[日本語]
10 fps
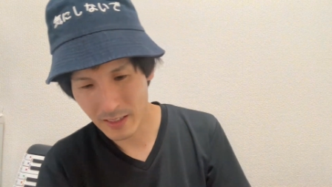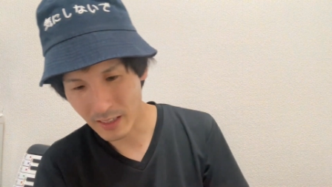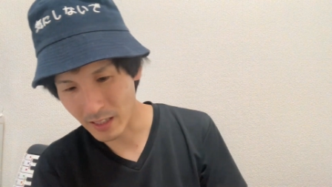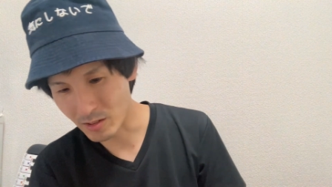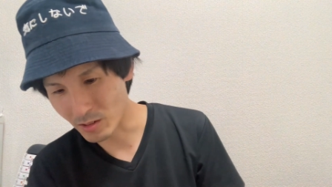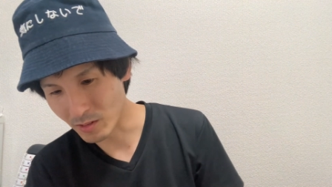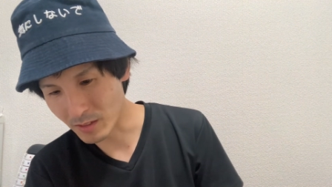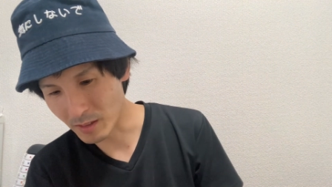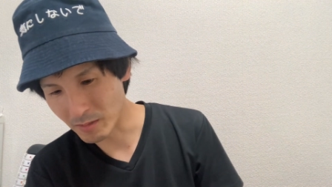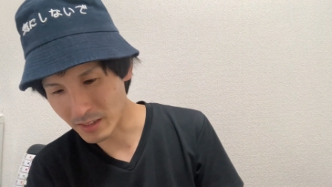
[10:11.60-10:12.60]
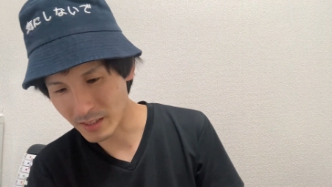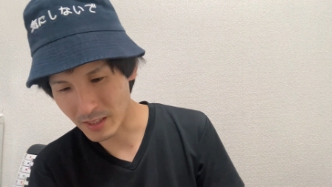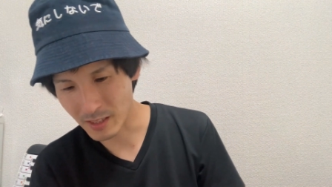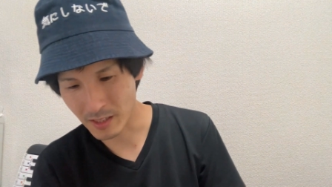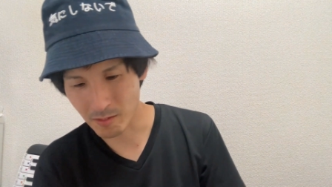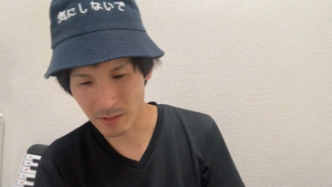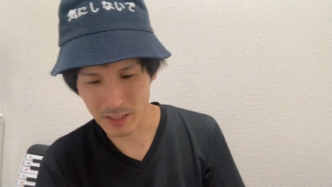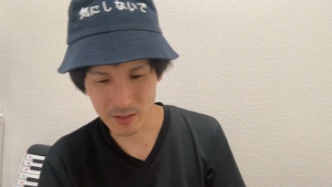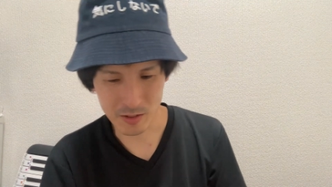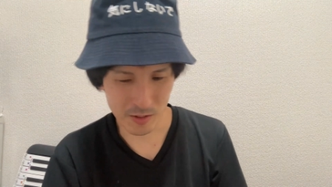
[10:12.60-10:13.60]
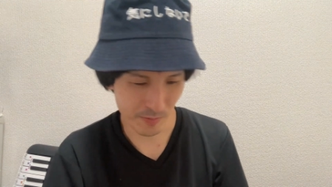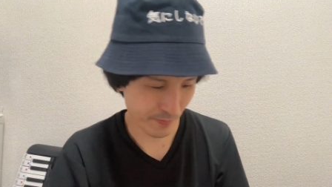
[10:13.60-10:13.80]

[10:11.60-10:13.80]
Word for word: 回答でございます。行きましょ